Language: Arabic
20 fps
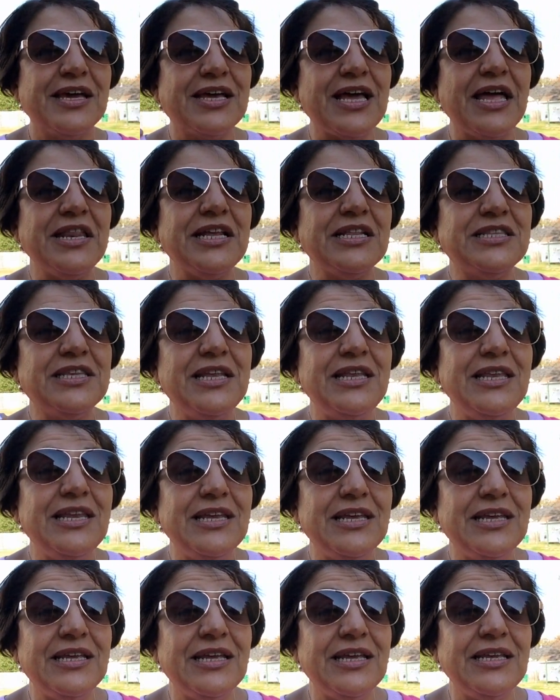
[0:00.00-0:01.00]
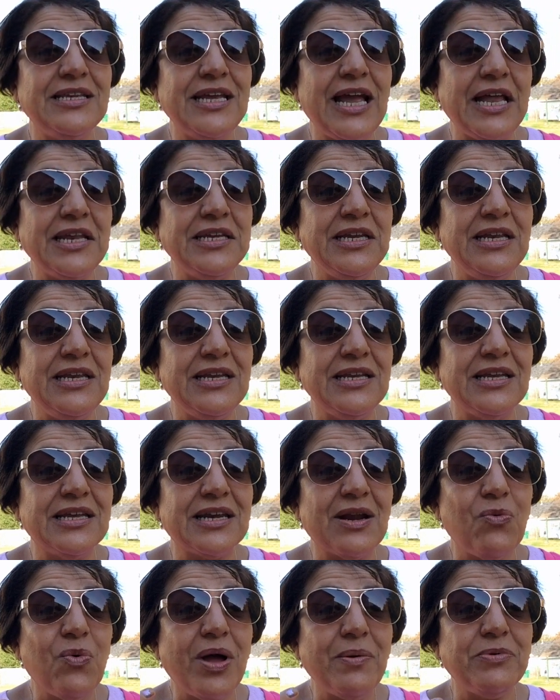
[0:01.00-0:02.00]
كانت الـ يعني
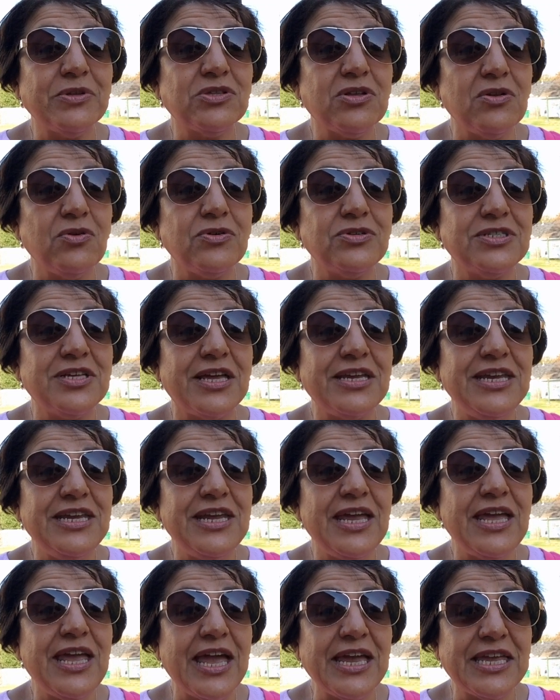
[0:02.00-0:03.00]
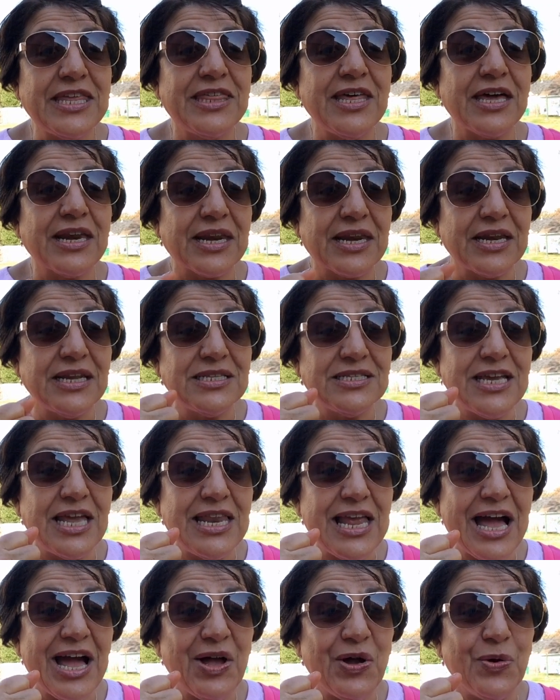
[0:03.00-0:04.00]
الروابط الاسريه اكثر
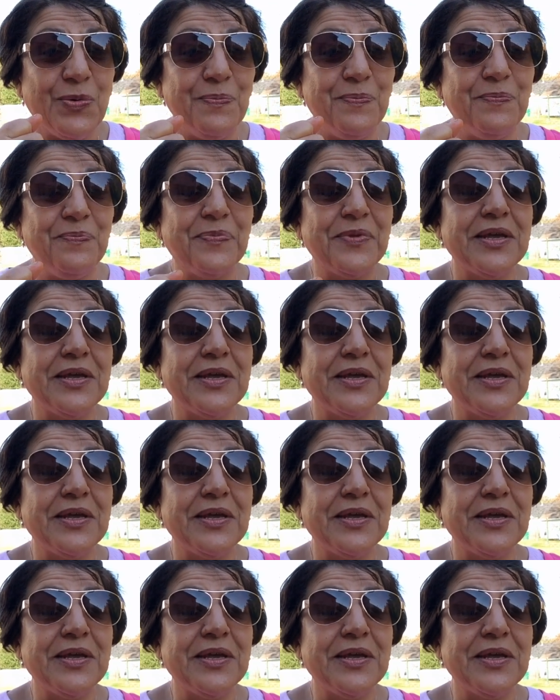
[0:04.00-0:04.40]
تلاحم